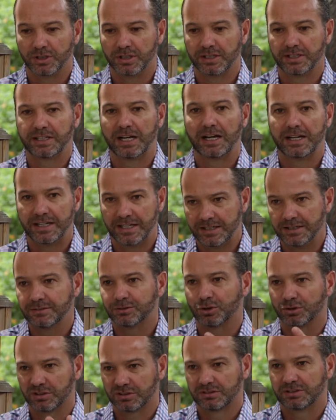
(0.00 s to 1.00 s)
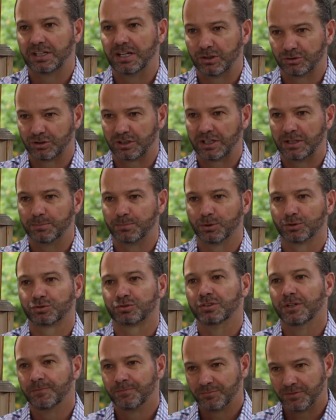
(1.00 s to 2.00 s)
Y, ahí, entonces sí, los
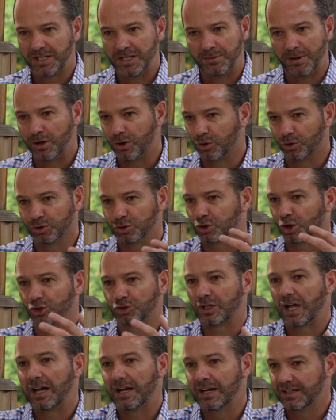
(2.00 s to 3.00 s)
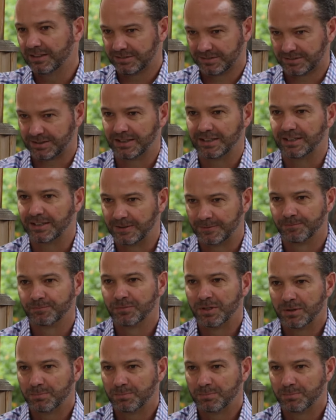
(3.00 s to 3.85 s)
equipos iban con total este,